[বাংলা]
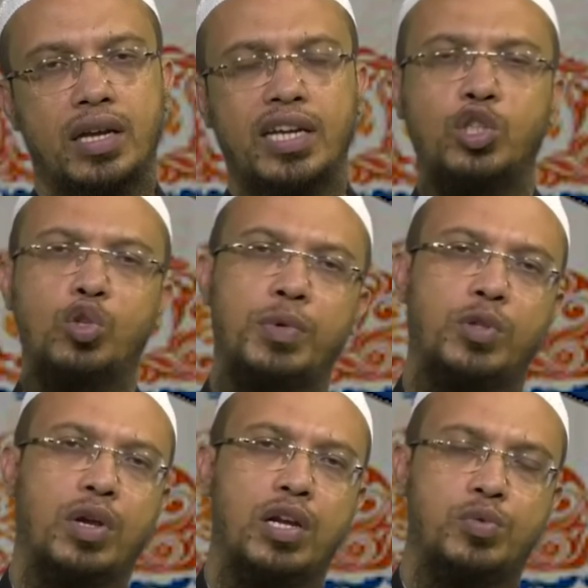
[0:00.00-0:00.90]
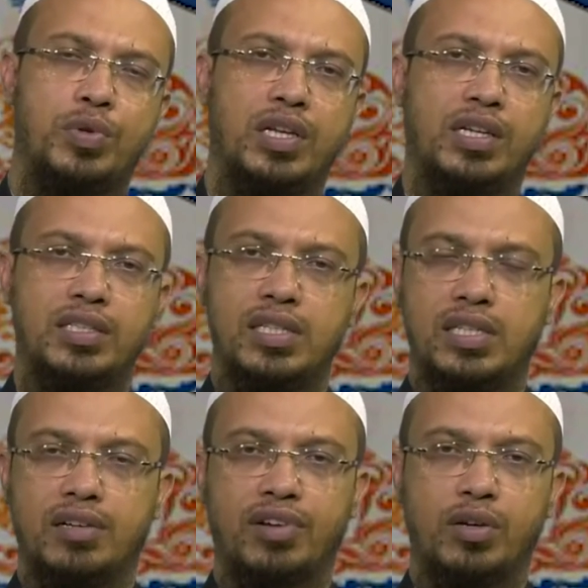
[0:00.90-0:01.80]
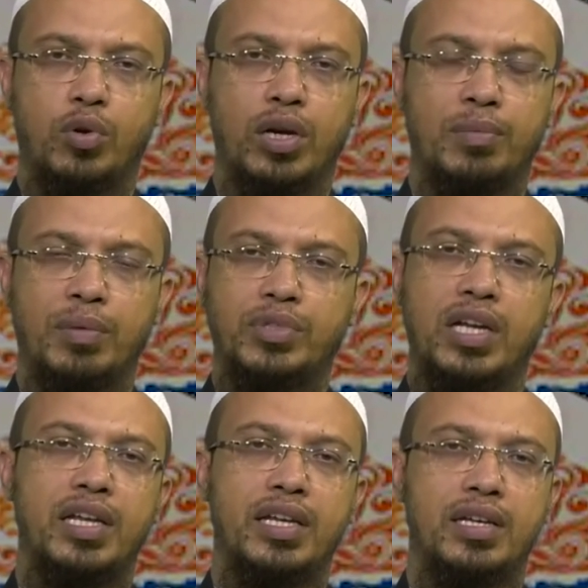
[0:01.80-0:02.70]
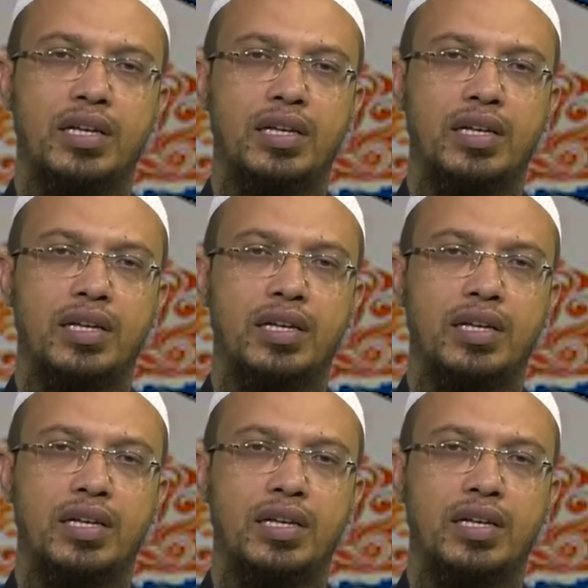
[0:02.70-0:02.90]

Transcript: নাকি শুধুমাত্র আল্লাহ সুমাতালার কাছে ইস্তেকফার করলে মাপ চাইলেই